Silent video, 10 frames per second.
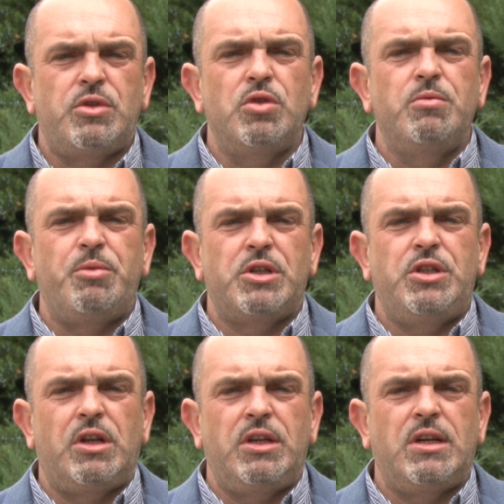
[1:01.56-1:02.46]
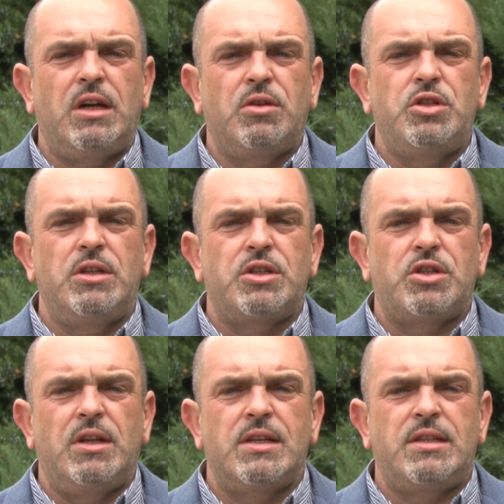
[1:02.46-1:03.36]
7 października, godzina
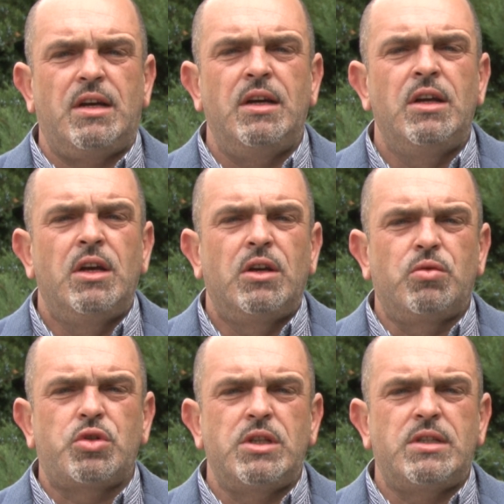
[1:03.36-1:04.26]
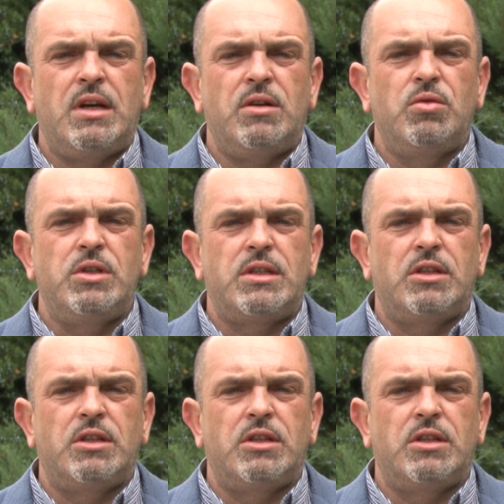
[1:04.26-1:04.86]
13, Głuszyca, ulica